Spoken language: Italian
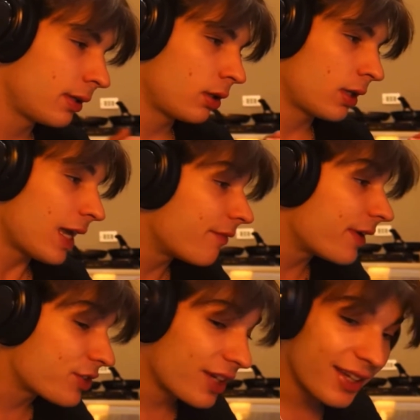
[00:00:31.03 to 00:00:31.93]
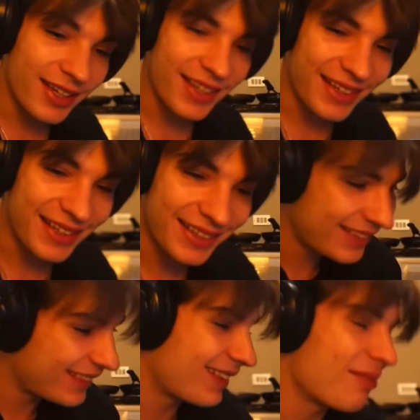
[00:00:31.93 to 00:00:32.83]
E invece eh,
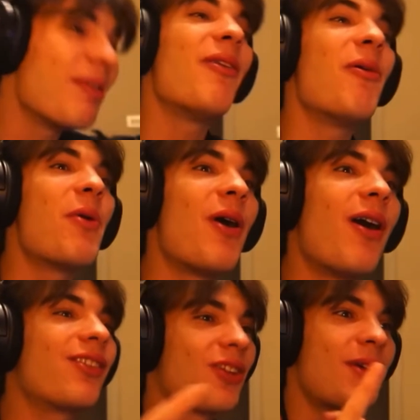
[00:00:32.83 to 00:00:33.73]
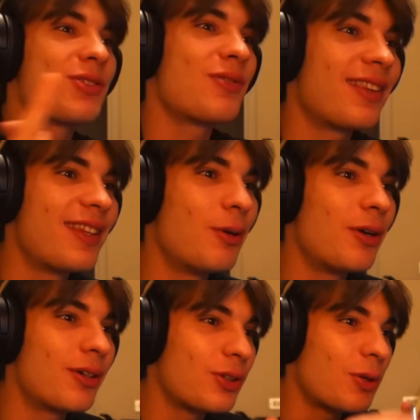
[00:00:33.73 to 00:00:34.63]
mi hanno un po'. sono rimasto un
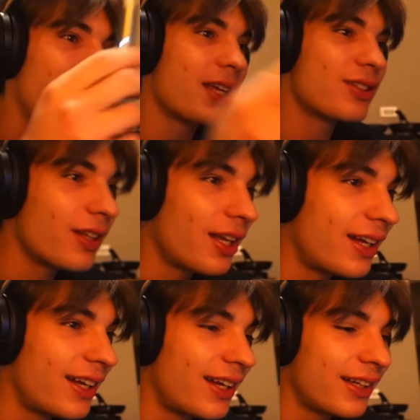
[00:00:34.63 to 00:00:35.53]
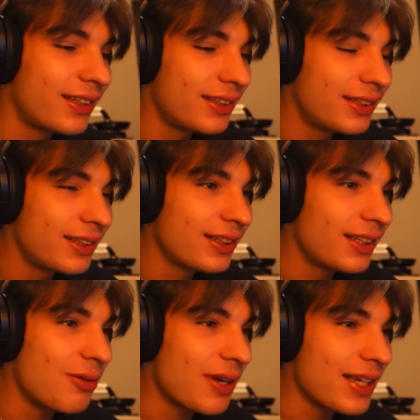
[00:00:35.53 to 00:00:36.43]
attimo sorpreso da, da
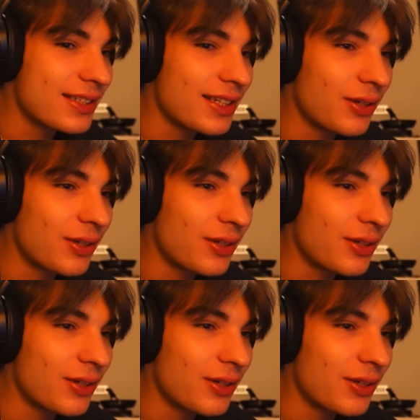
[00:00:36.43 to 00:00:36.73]
un casino che è